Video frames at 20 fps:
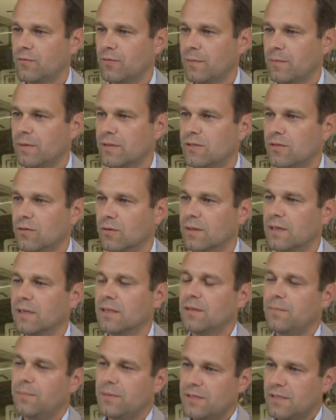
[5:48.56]
Information
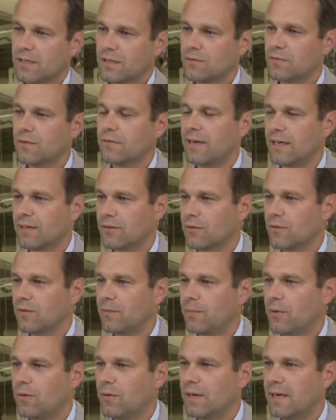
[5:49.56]
an die
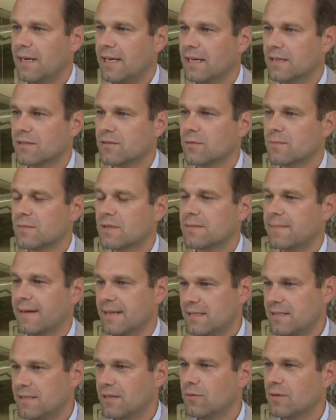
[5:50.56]
Bezirksverwaltungsbehörde erst um
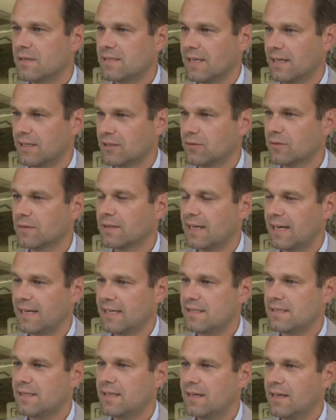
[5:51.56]

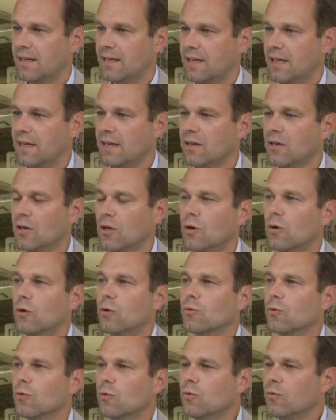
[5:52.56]
20.36 Uhr erging.
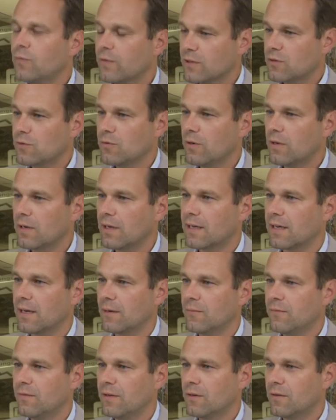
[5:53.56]
Und unverzüglich
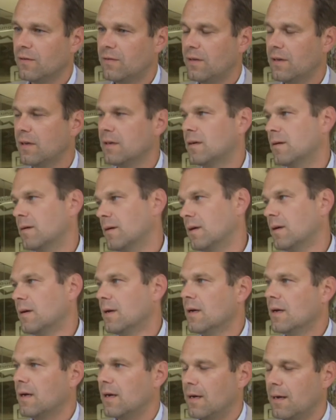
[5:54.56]
haben wir uns hier in der
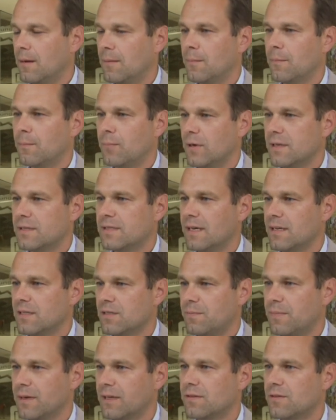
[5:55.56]
ähm,
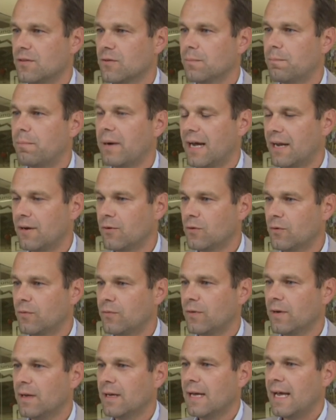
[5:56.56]
Polizeiinspektion
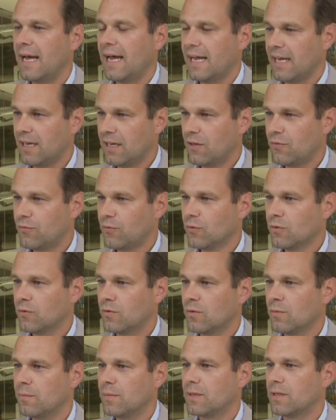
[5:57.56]
Bahnhof
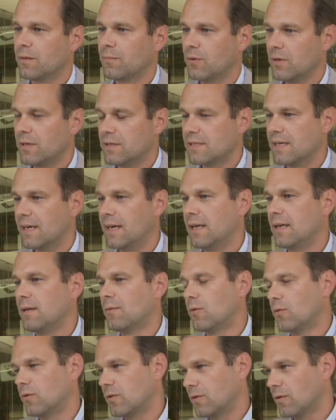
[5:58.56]
eingefunden, um mit der Polizei,
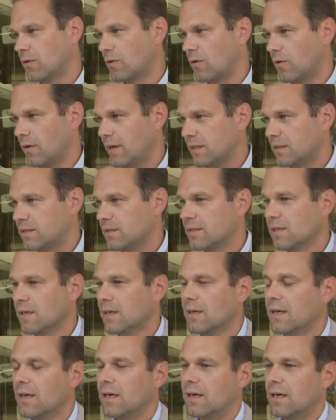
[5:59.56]
dem Roten Kreuz
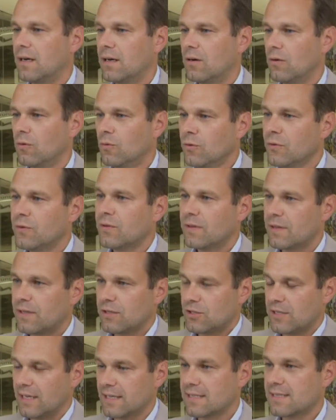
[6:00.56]
äh, und der
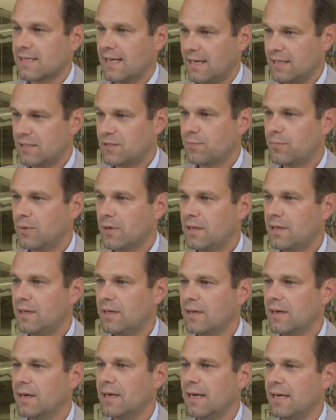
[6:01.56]
Stadt Salzburg
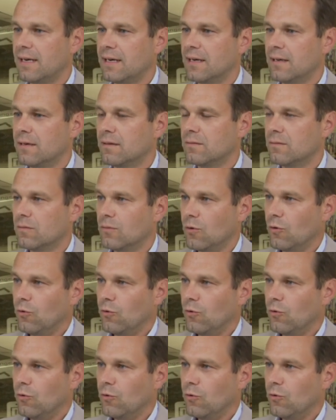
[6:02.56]
hier einen